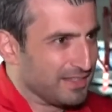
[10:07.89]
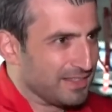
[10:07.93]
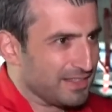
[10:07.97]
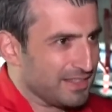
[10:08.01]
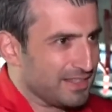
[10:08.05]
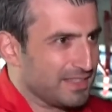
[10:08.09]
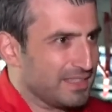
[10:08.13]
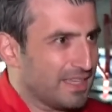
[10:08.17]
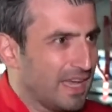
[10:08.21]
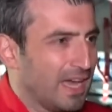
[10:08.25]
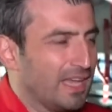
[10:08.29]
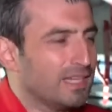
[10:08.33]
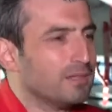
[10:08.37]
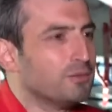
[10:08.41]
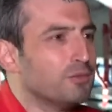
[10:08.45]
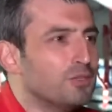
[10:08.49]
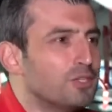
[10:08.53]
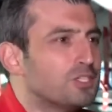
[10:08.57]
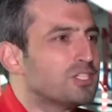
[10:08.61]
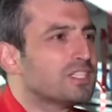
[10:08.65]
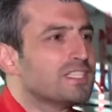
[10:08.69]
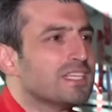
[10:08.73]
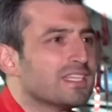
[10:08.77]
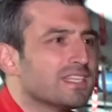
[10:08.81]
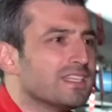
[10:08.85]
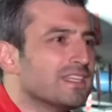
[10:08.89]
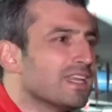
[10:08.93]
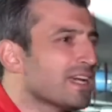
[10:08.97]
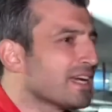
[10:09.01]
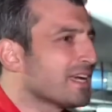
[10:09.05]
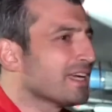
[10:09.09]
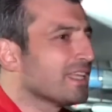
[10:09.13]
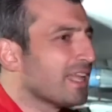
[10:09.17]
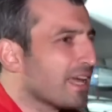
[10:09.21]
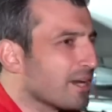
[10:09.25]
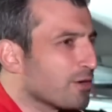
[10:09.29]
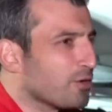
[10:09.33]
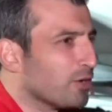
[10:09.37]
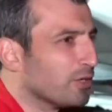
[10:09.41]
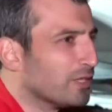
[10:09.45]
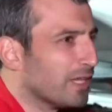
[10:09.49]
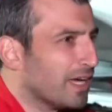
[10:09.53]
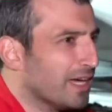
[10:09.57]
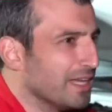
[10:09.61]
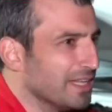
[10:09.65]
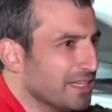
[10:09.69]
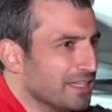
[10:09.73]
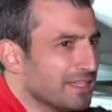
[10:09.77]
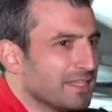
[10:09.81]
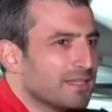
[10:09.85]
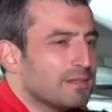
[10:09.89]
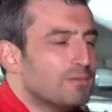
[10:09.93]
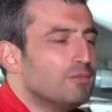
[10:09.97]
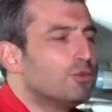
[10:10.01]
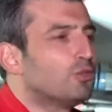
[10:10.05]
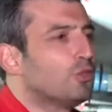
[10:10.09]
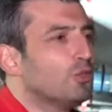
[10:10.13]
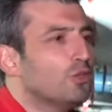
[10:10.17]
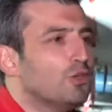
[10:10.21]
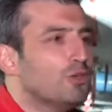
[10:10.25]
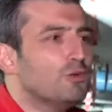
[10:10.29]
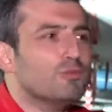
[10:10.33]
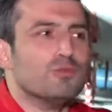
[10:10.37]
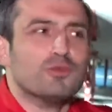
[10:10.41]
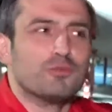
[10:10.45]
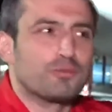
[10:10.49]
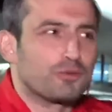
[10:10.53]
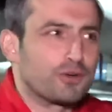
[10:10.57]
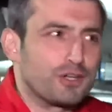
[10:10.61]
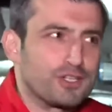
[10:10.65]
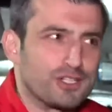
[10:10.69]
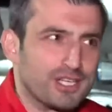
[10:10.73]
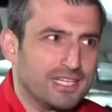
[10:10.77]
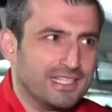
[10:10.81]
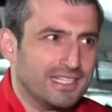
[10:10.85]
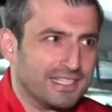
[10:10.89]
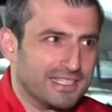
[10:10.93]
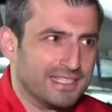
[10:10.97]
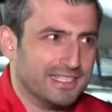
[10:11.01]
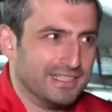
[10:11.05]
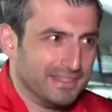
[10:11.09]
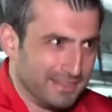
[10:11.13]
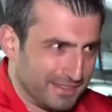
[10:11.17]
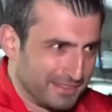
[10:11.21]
Yani bu işlerin ne kadar kolay, bütün bu projelerin,